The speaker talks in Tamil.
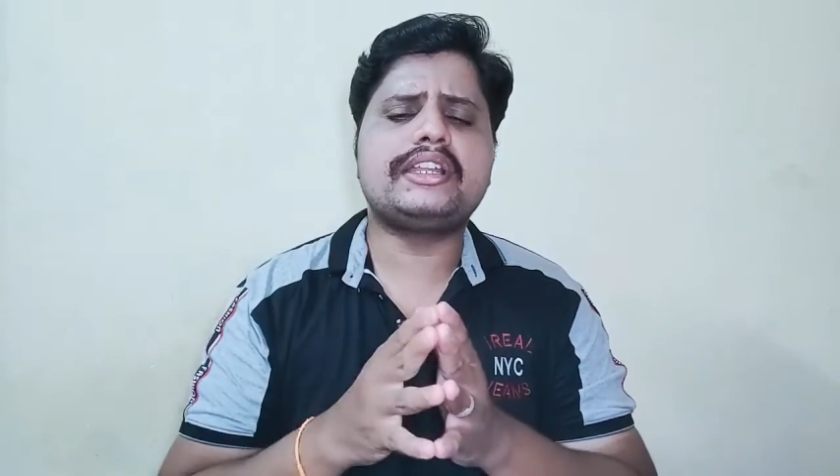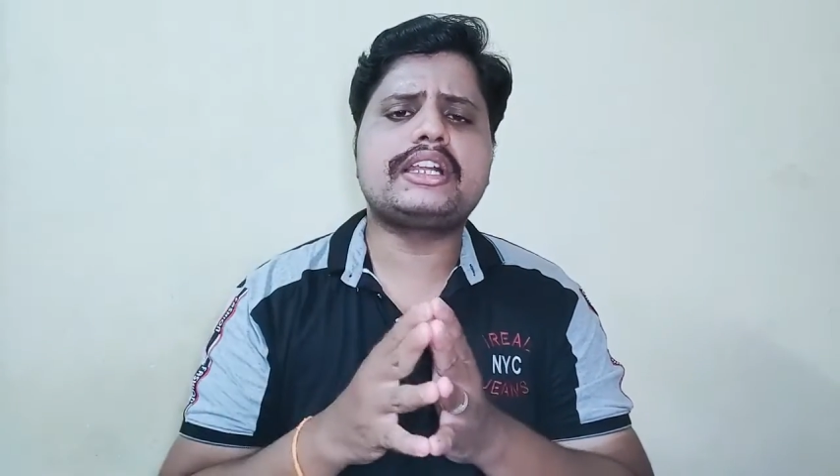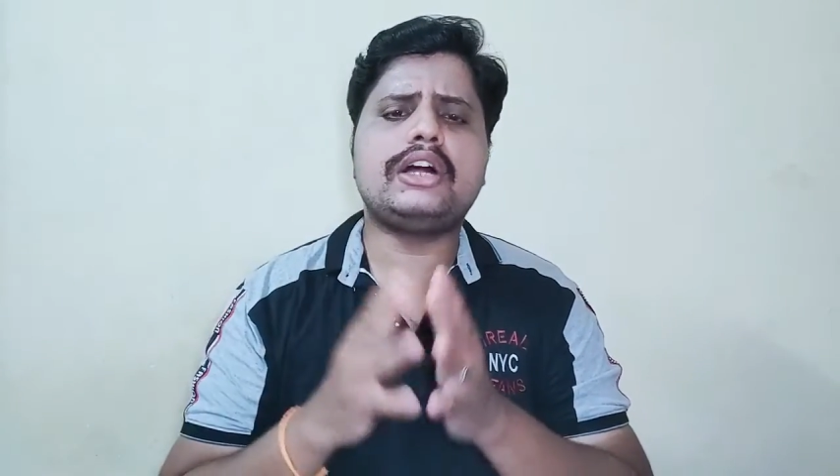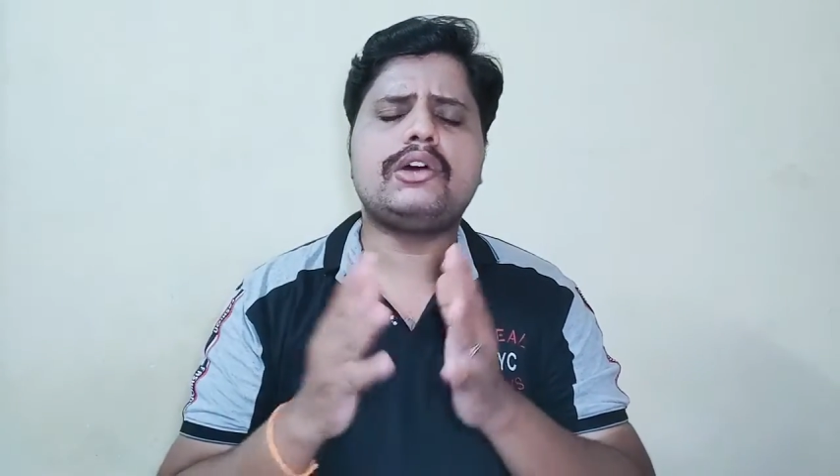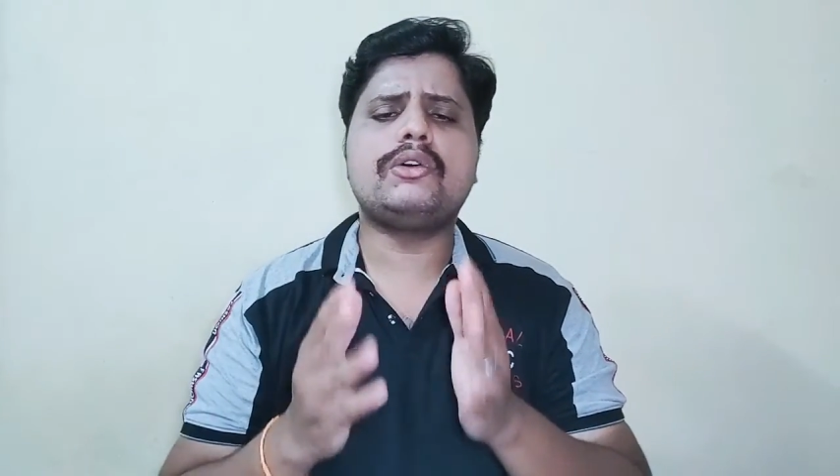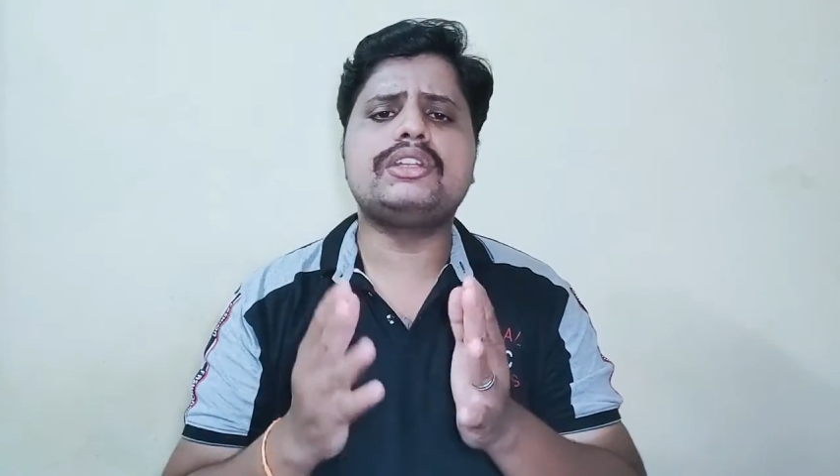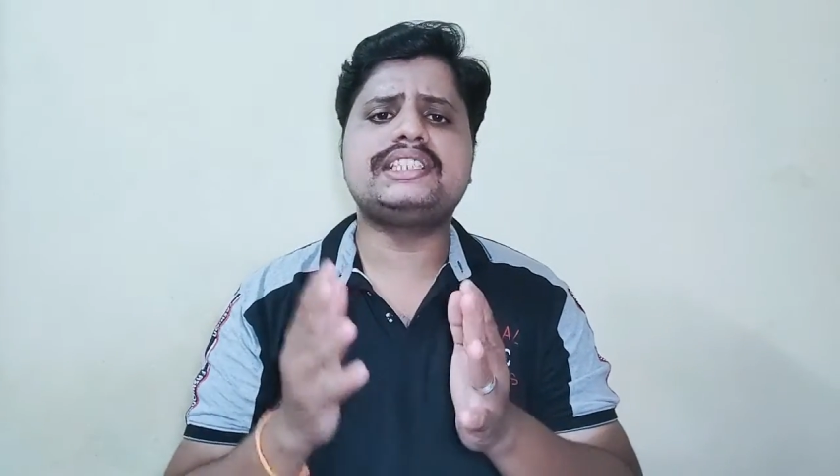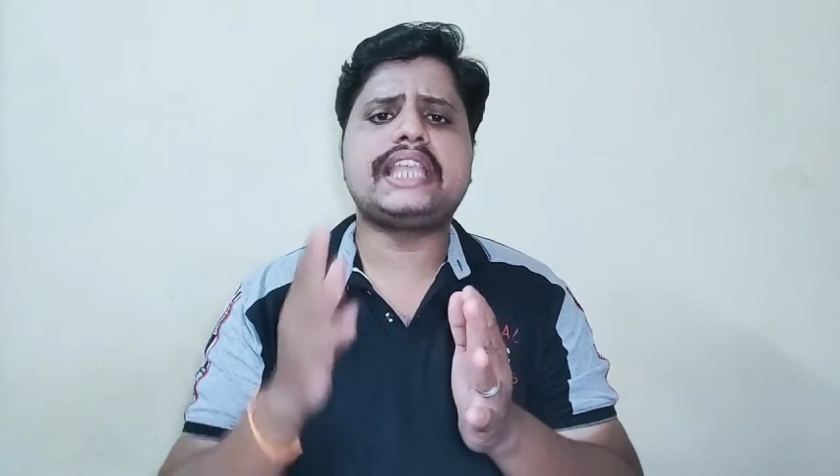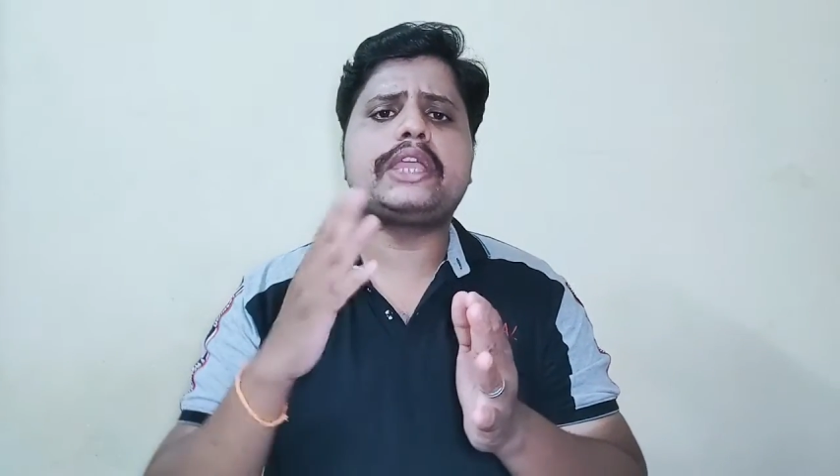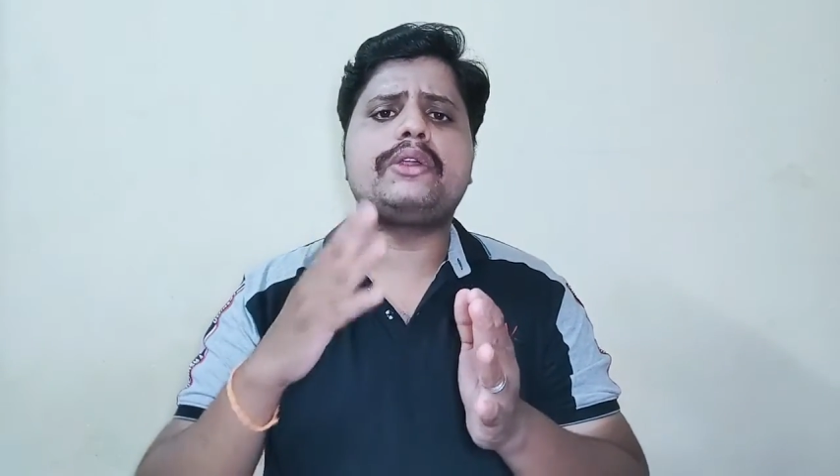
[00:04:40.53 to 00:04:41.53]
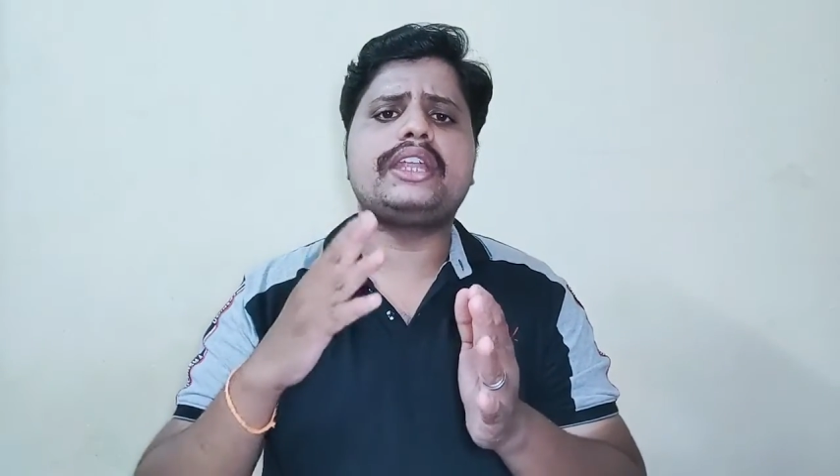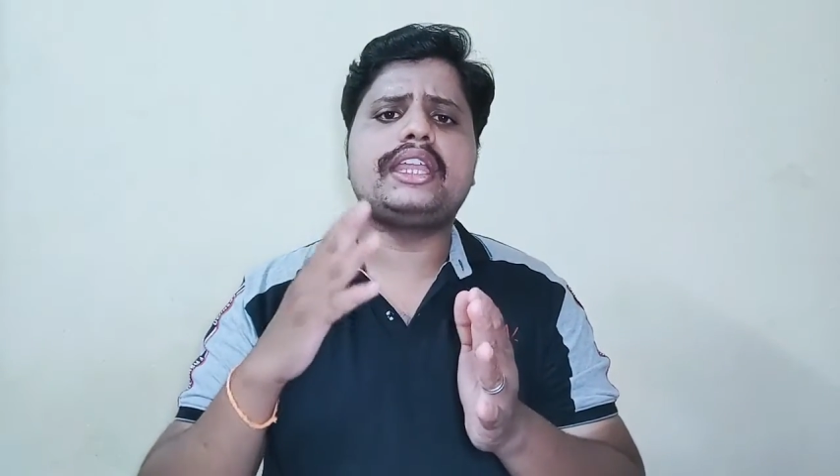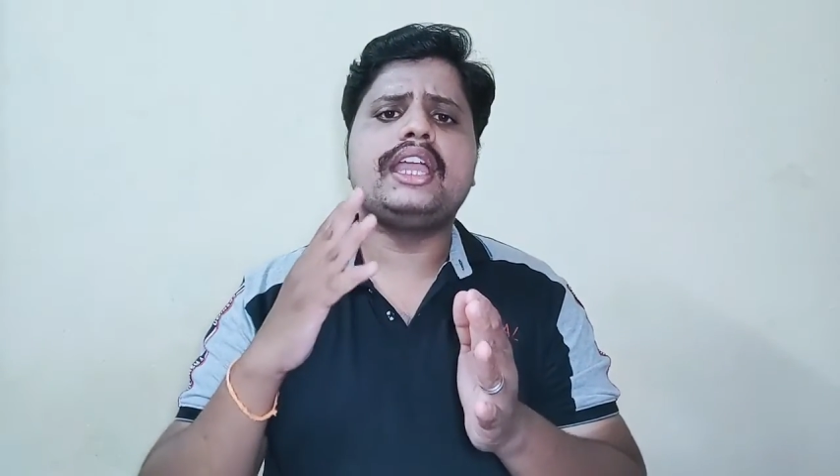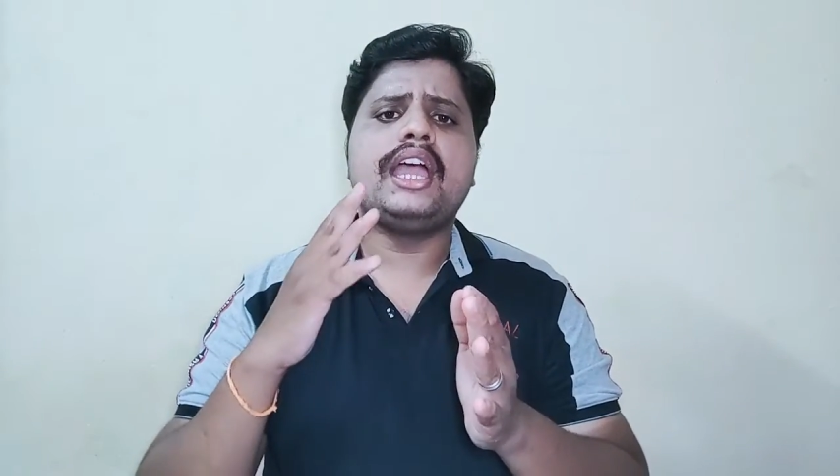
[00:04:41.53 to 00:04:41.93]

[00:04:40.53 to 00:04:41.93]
இருக்குது அவங்க வந்து செக்யூரிட்டி